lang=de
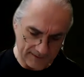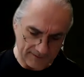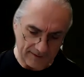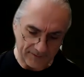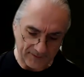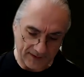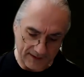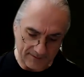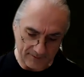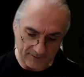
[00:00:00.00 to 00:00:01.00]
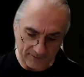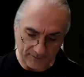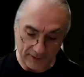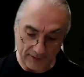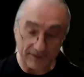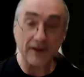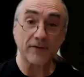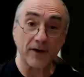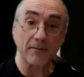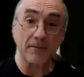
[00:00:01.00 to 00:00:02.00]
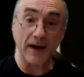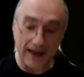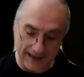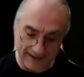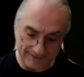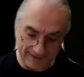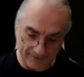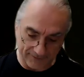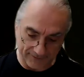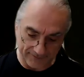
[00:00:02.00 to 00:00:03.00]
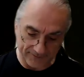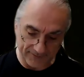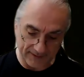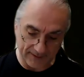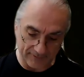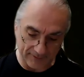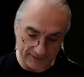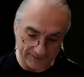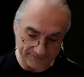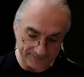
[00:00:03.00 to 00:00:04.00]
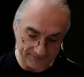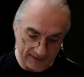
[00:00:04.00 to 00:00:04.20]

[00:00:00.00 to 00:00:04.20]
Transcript: Dieser Psalm wurde wieder vom Asaf gewonnen.